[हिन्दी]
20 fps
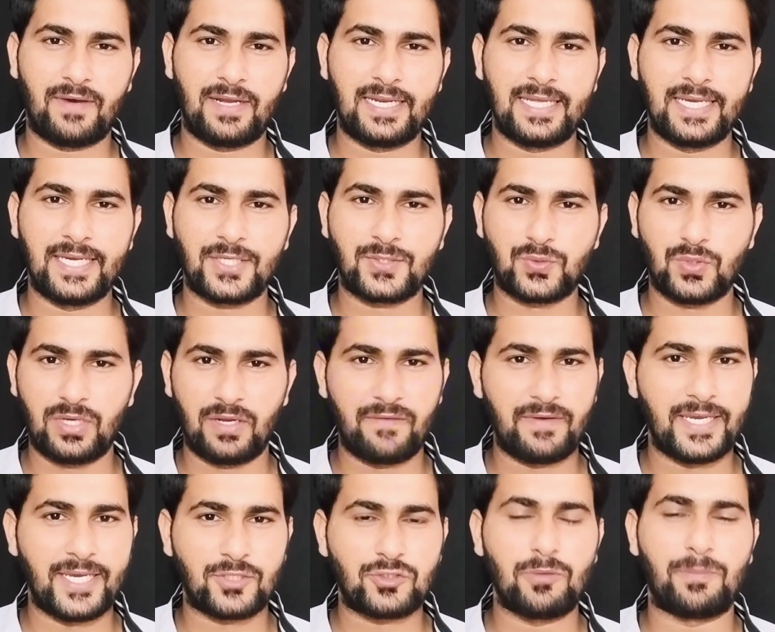वाले एक सौ
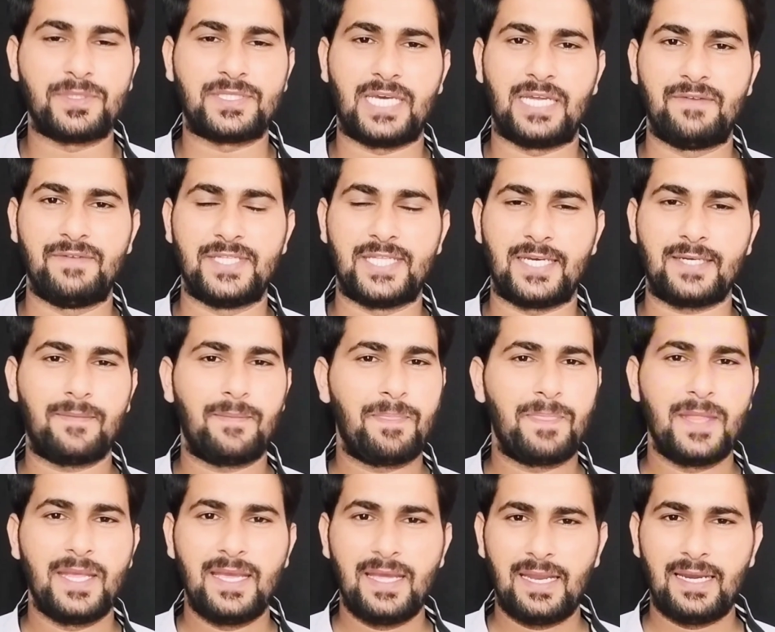नबे एक सौ पचानवे तक
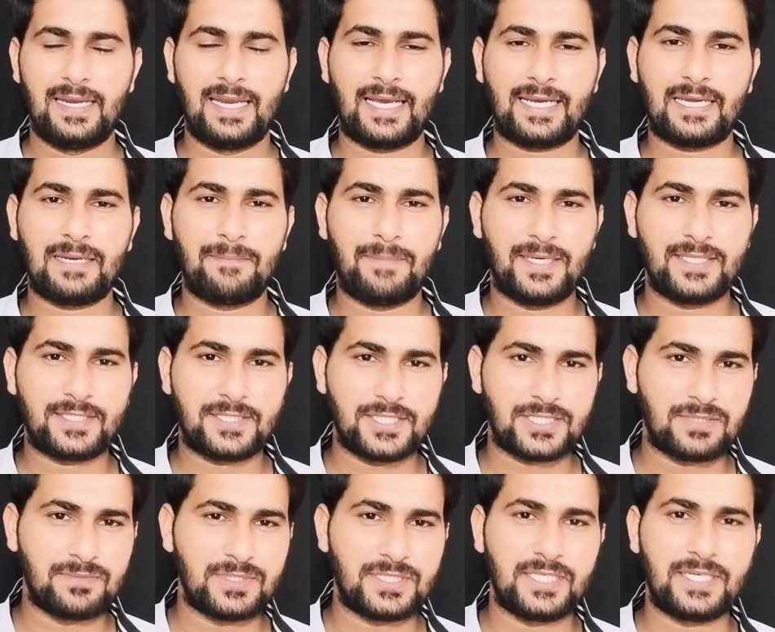लेकिन
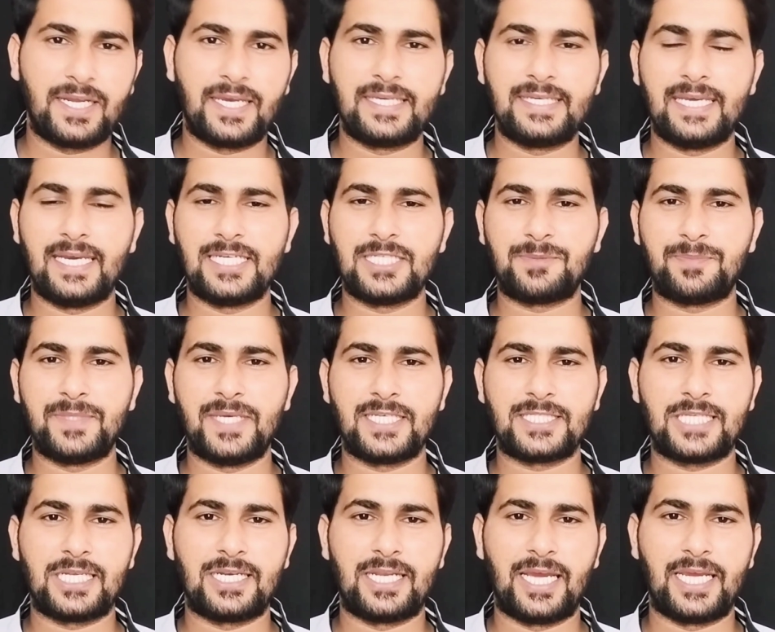बदकिस्मती रही है इस पी
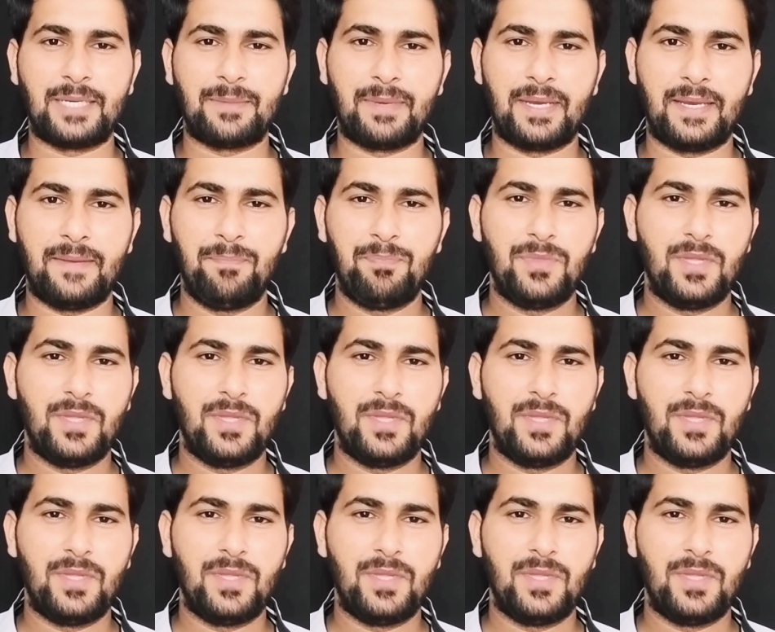एस एल नाइन में